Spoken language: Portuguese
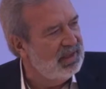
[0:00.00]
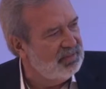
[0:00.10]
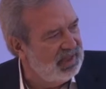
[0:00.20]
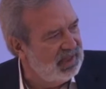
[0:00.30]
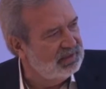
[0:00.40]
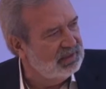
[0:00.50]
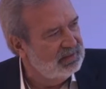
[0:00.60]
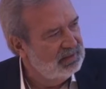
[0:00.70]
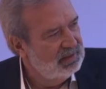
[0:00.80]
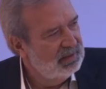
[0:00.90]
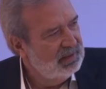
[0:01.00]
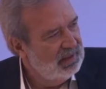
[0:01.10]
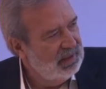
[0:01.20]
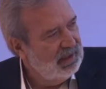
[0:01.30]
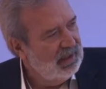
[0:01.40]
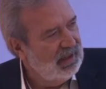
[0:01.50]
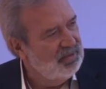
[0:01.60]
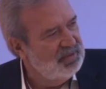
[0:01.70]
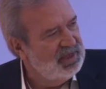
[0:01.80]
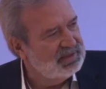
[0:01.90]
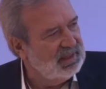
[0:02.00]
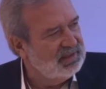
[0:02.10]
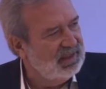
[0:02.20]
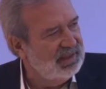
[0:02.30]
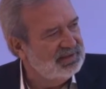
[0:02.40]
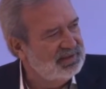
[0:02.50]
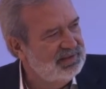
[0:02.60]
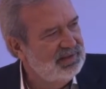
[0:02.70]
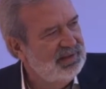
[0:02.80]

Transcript: aberta há um mês atrás.